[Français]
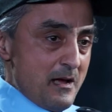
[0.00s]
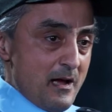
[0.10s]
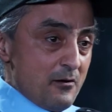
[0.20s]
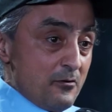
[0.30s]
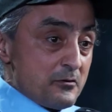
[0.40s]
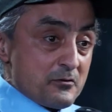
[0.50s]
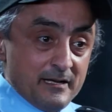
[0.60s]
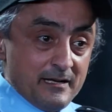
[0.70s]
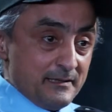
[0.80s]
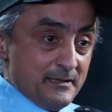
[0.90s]
Alors on se l'est
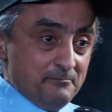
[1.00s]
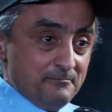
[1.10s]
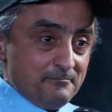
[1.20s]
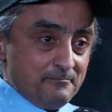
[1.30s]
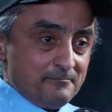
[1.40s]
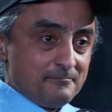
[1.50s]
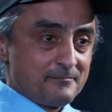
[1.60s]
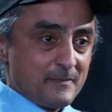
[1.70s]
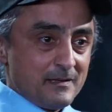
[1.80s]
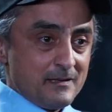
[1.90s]
gardé.
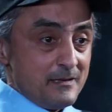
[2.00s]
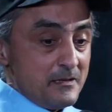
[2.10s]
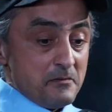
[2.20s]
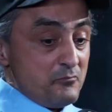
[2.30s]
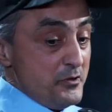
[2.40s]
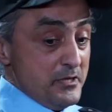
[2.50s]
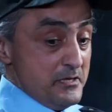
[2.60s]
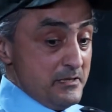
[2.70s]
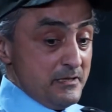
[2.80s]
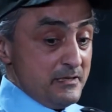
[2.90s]
Et puis
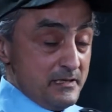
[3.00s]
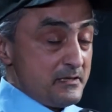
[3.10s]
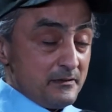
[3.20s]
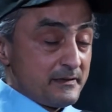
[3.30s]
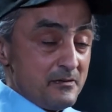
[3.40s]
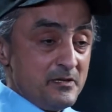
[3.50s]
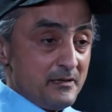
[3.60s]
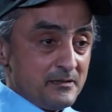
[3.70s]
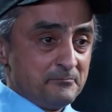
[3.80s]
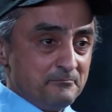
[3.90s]
il s'y sent très bien.
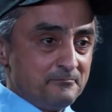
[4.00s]
Hein.